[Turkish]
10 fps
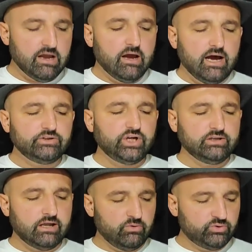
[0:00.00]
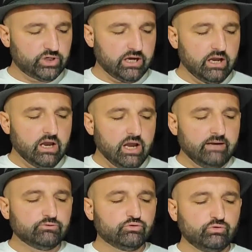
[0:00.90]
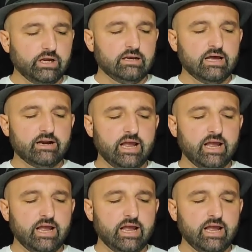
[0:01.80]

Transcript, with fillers: Her şeyden önce hem Suriyeliler